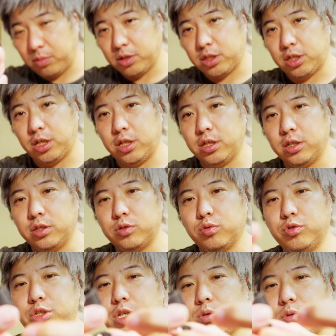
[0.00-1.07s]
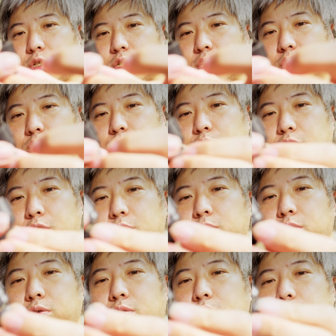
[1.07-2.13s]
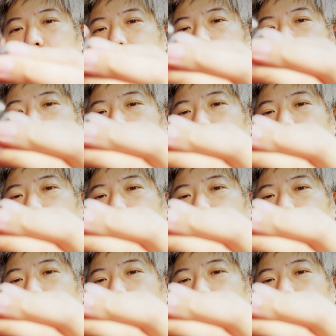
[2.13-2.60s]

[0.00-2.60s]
まして、そちらをですね、このようにくるくるっと